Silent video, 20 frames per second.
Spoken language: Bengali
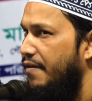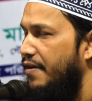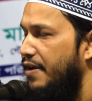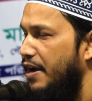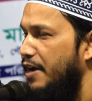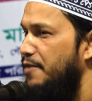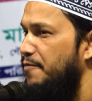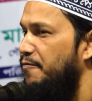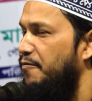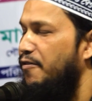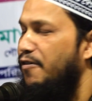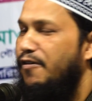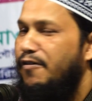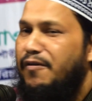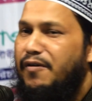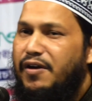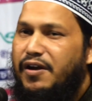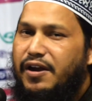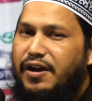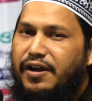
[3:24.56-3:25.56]
টেলিফোন
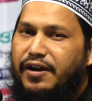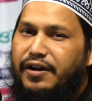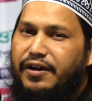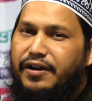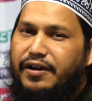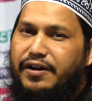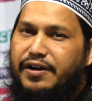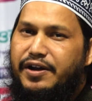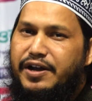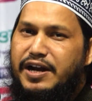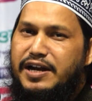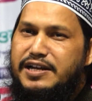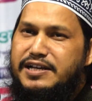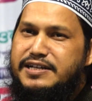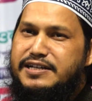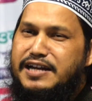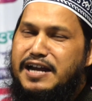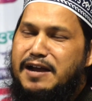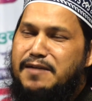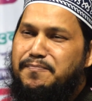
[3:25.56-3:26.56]

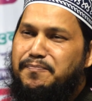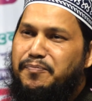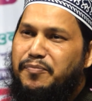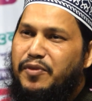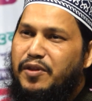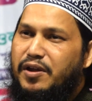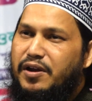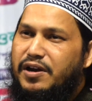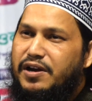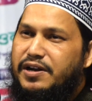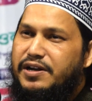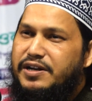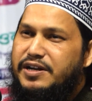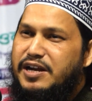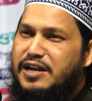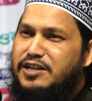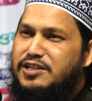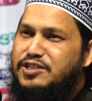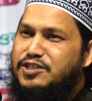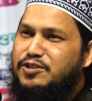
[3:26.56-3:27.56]
টেলিগ্রাম
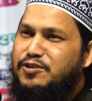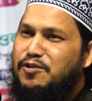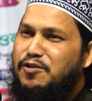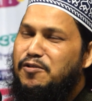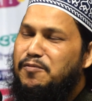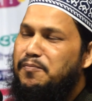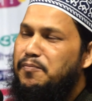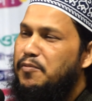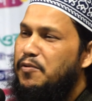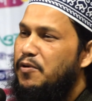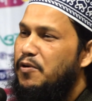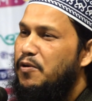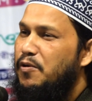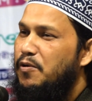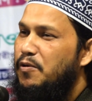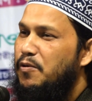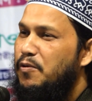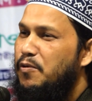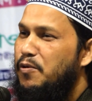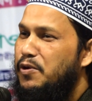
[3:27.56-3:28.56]
টেলিস্কোপ
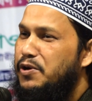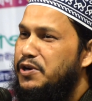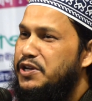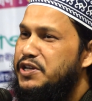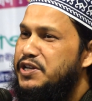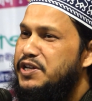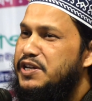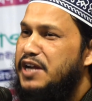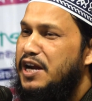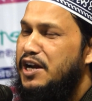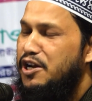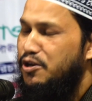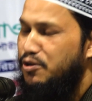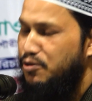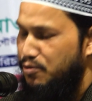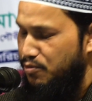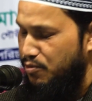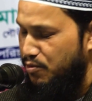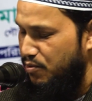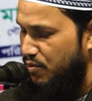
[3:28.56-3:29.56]
ও ডিজিটালের
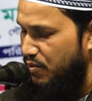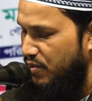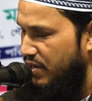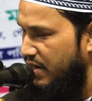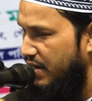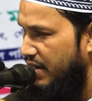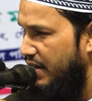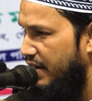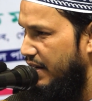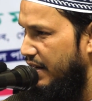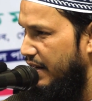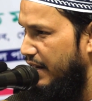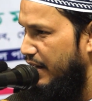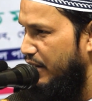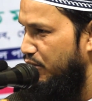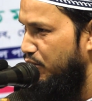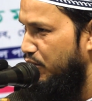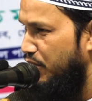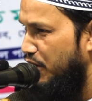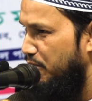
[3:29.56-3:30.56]
যুগ এ
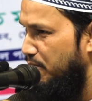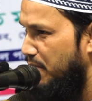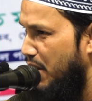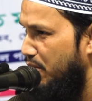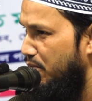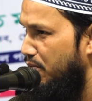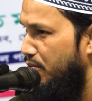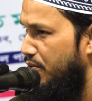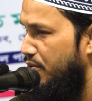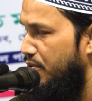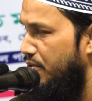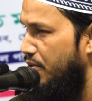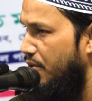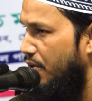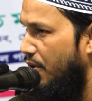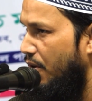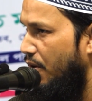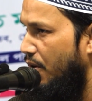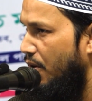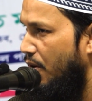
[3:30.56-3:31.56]
যুগের মানুষ
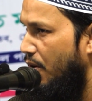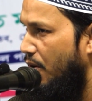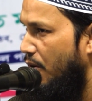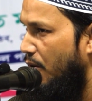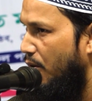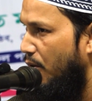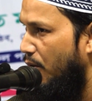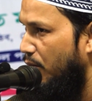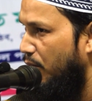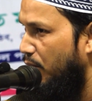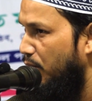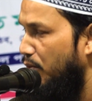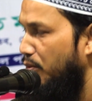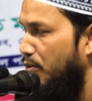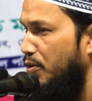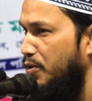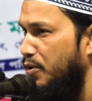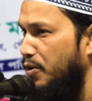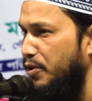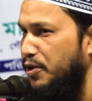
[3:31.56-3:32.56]
অত্যন্ত
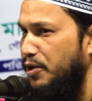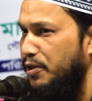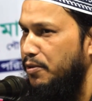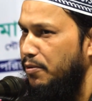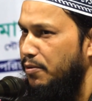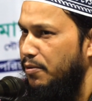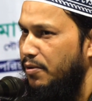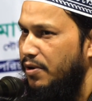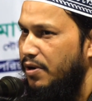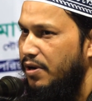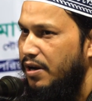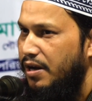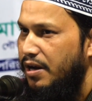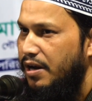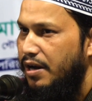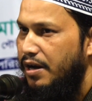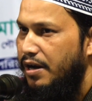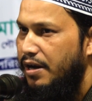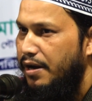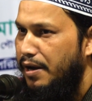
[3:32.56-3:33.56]
সচেতন
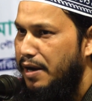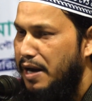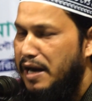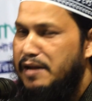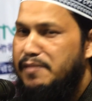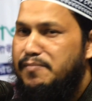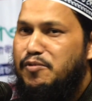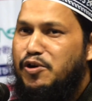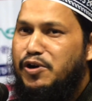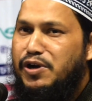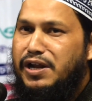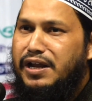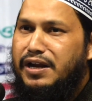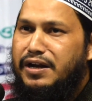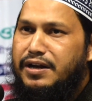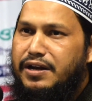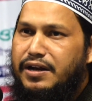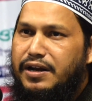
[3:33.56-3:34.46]
নানা মনের